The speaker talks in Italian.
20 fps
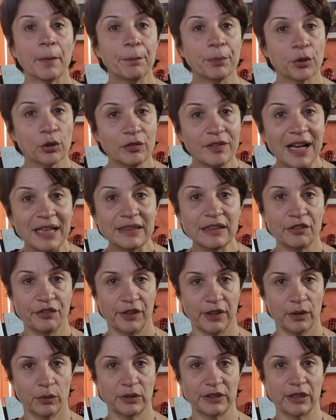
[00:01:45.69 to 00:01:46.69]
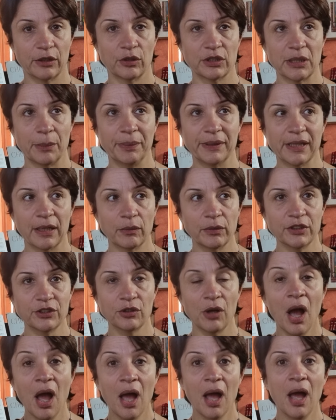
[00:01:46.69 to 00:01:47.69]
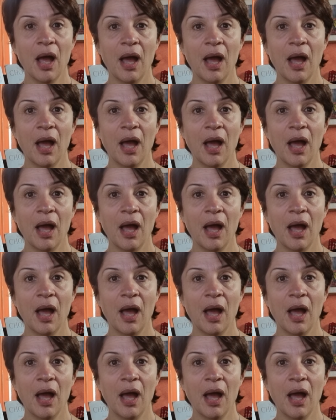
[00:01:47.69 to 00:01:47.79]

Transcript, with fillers: Provate a fare questa cosa perché questo